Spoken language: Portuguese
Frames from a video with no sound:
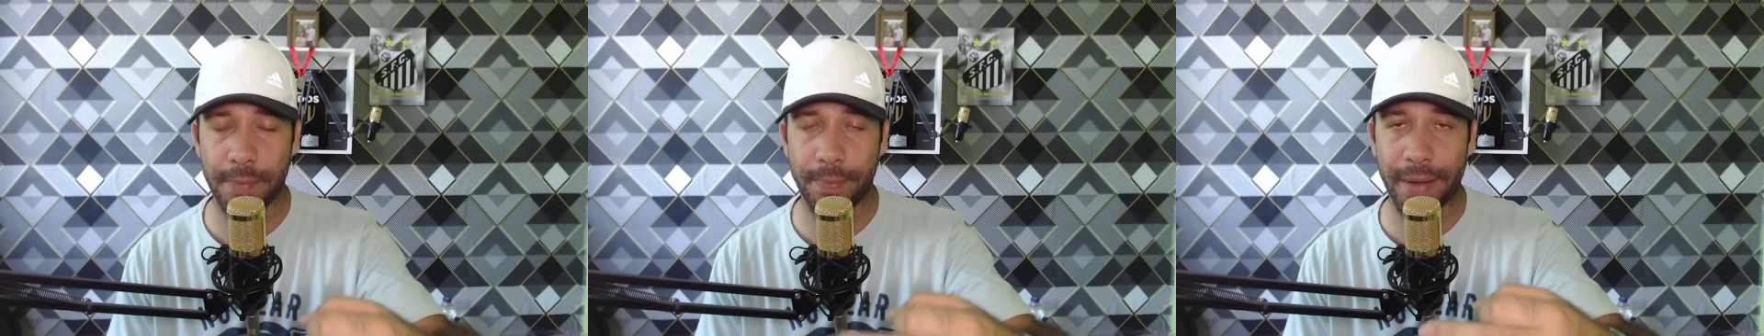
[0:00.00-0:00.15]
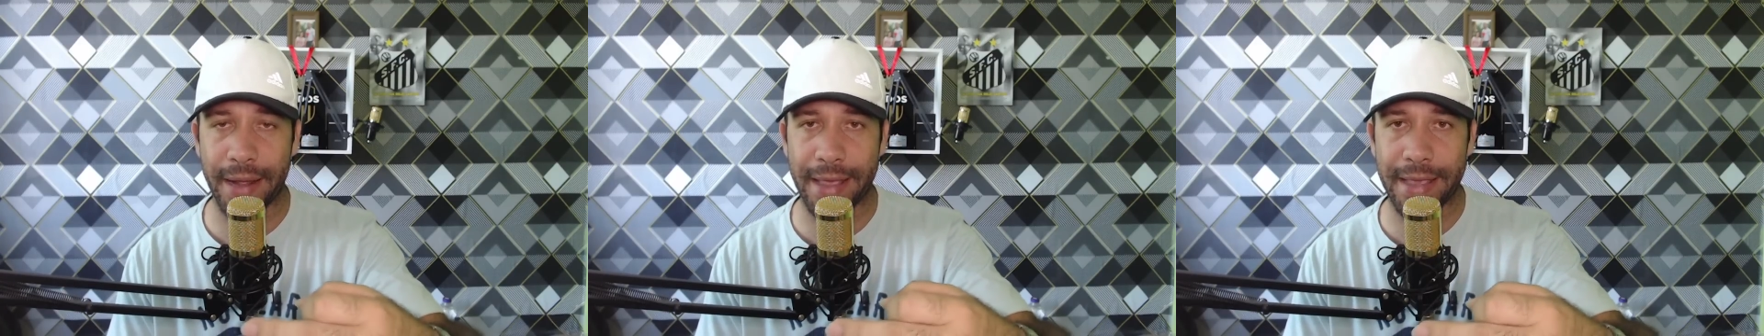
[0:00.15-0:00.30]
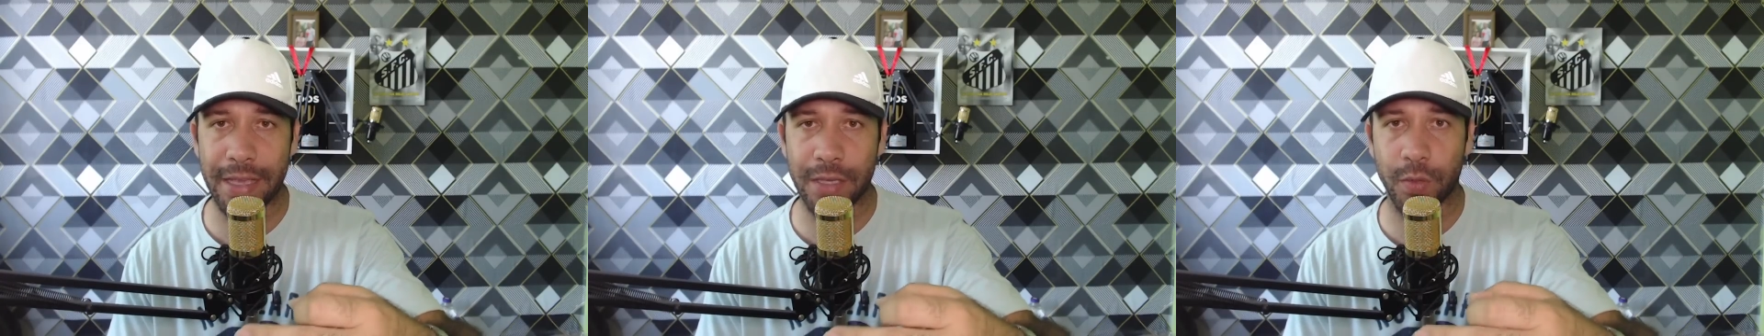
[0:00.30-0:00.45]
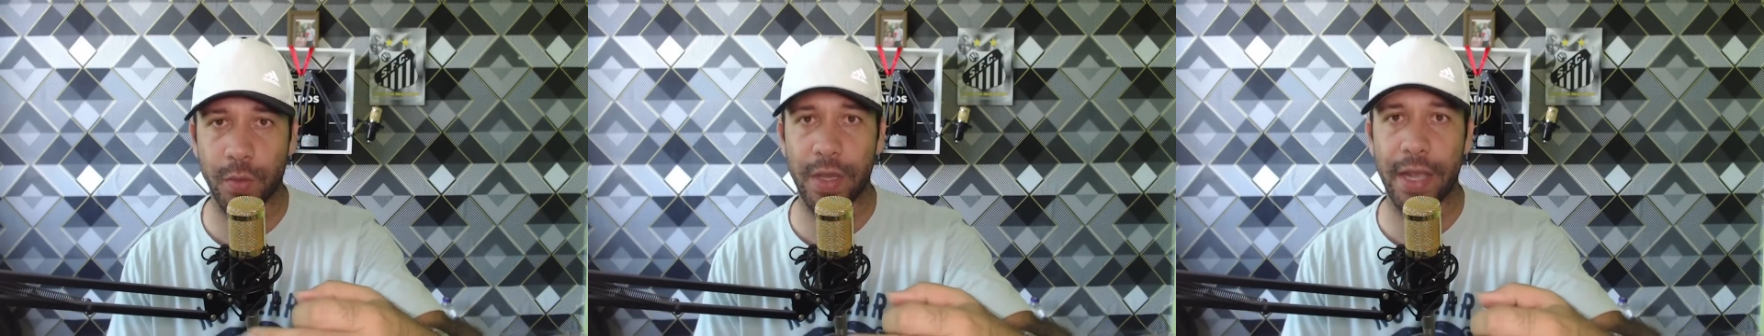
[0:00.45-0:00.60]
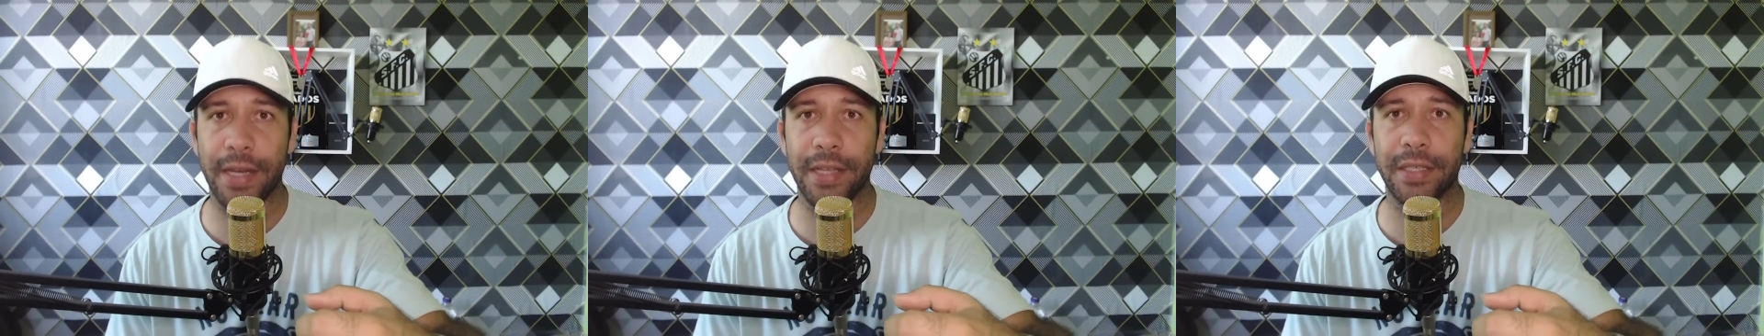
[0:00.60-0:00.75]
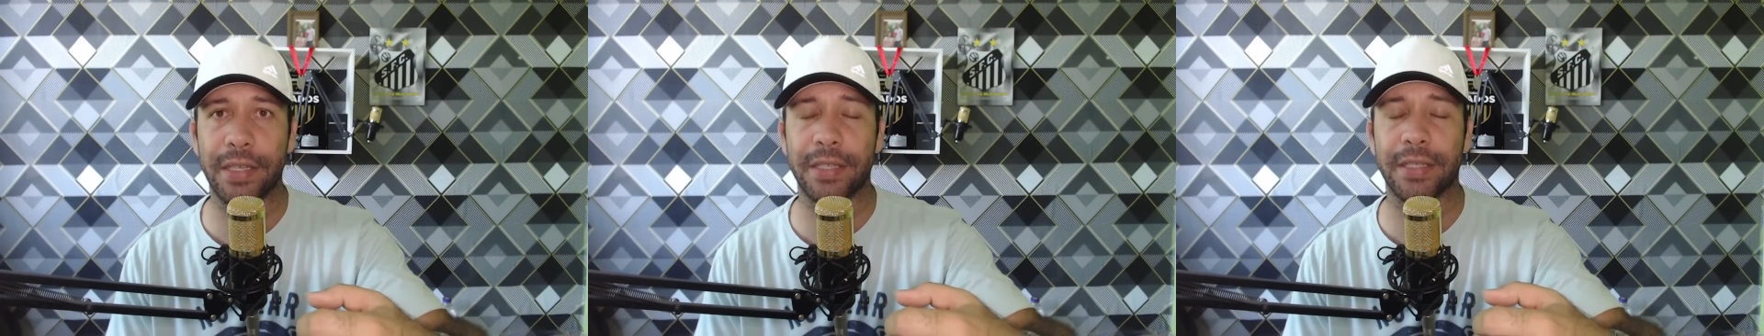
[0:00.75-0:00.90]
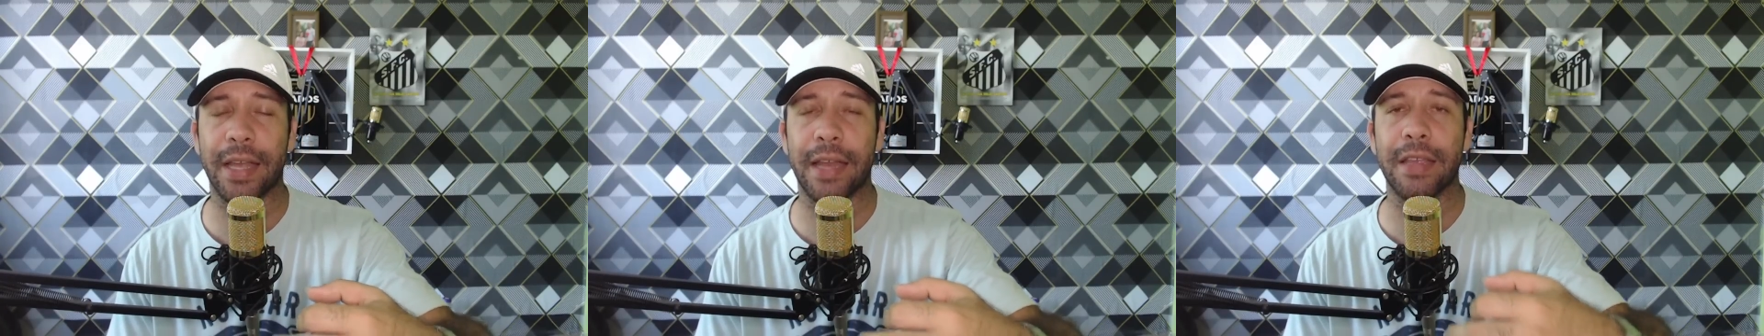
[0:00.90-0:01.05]
E para isso
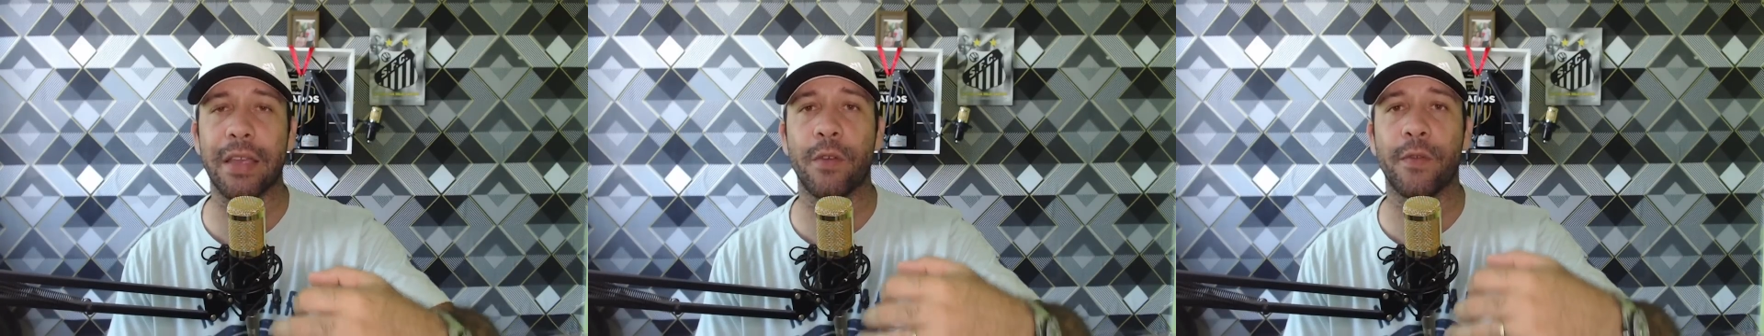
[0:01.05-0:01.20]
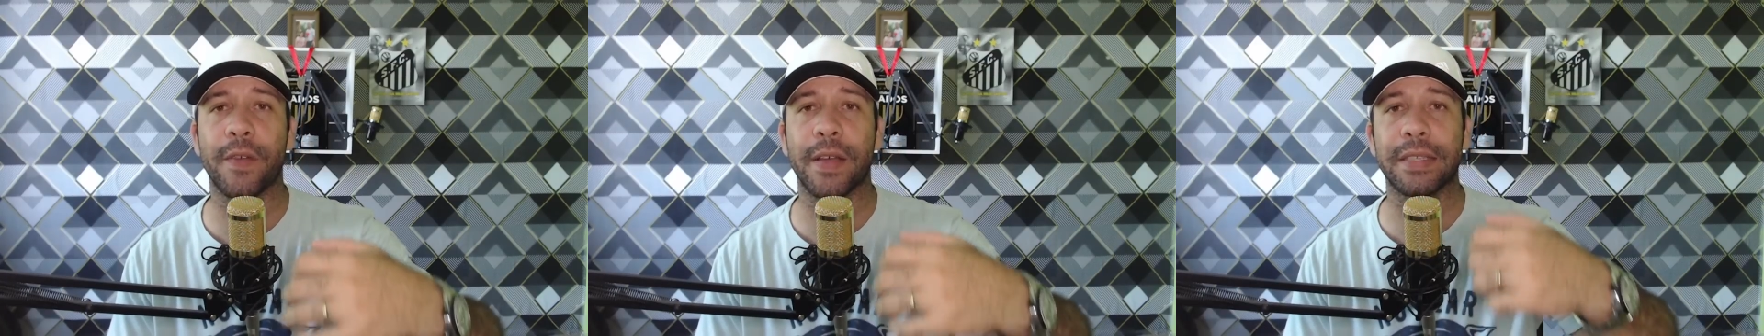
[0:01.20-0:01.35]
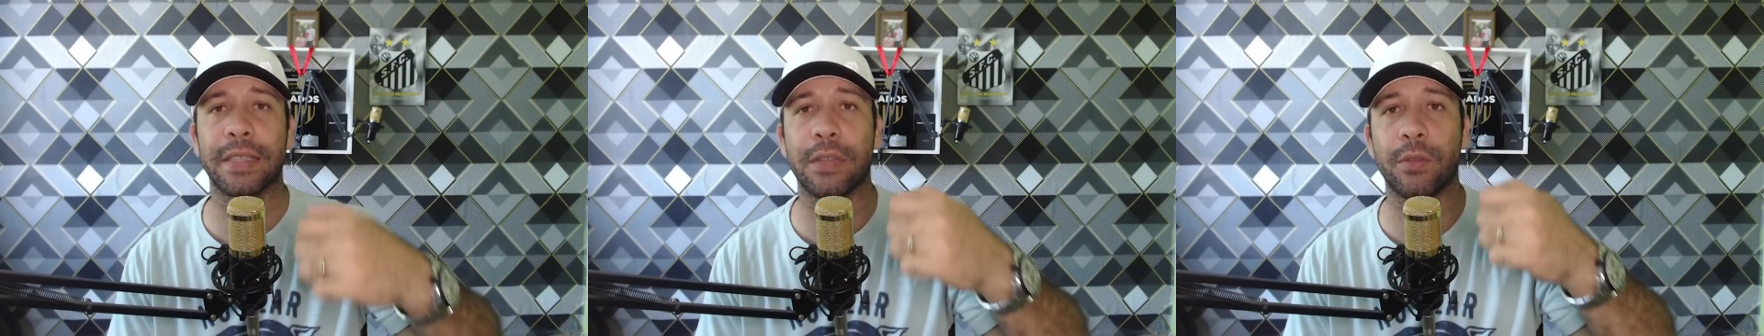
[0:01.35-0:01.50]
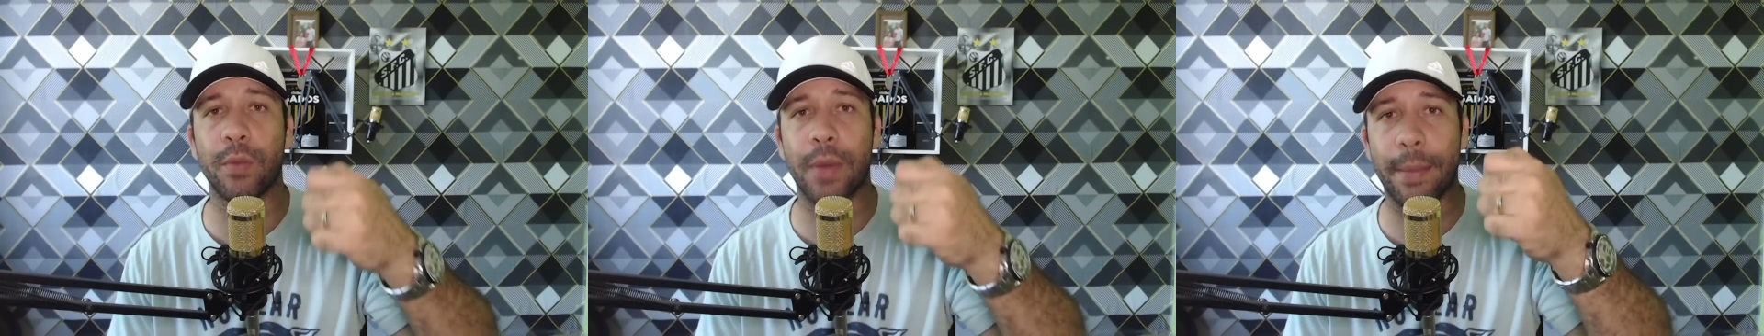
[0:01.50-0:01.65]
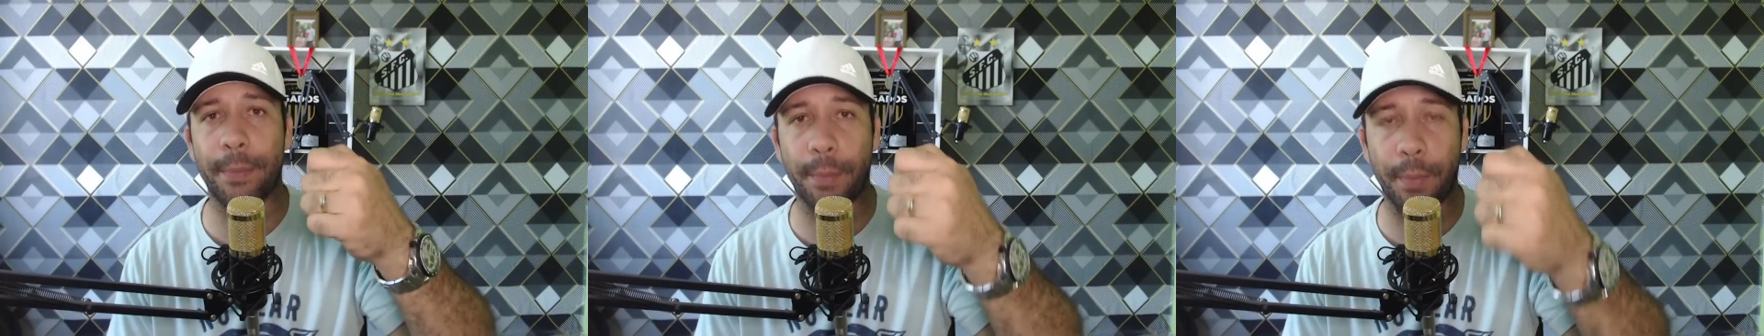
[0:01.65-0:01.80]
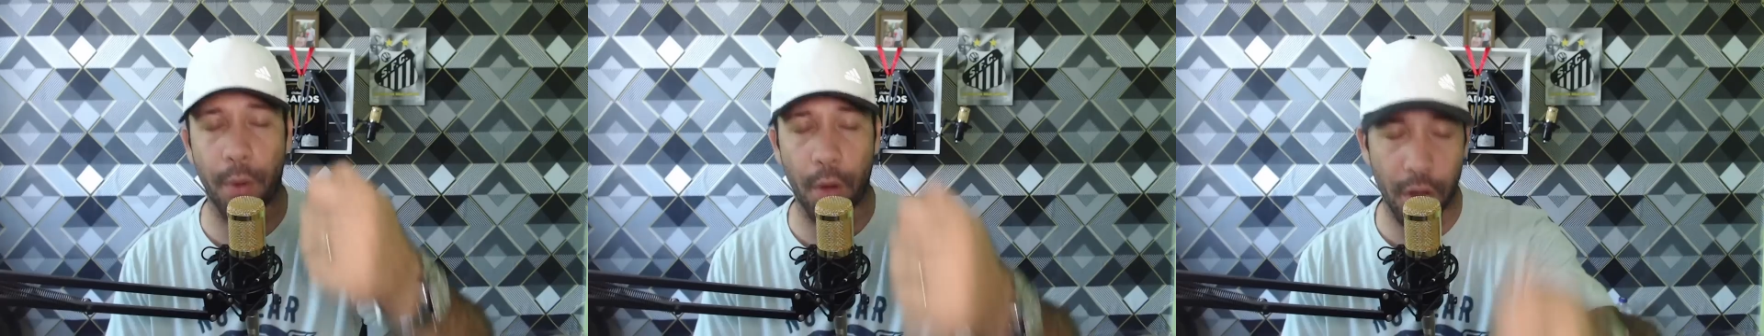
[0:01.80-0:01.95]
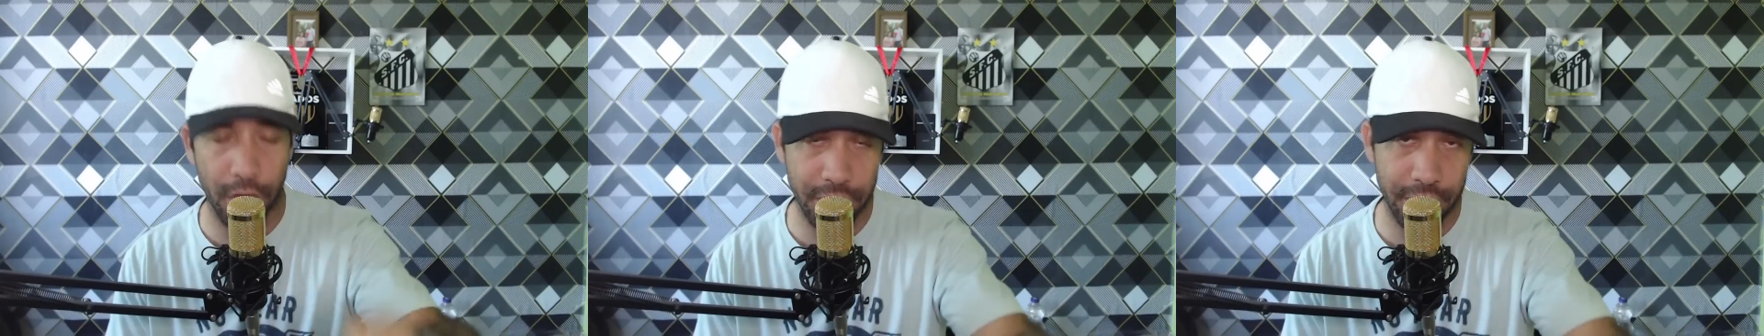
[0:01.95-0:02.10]
eles estariam fazendo um
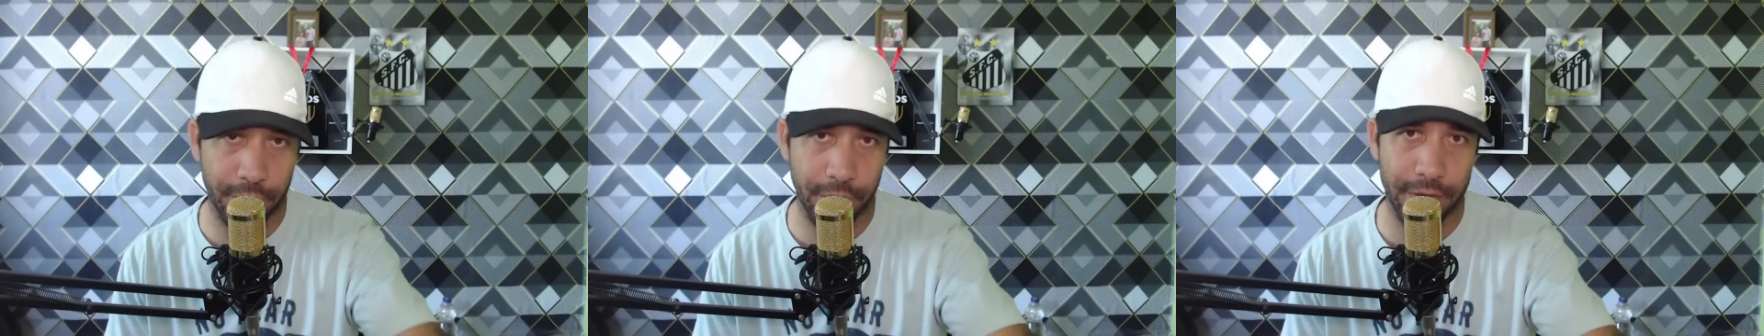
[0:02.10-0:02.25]
aporte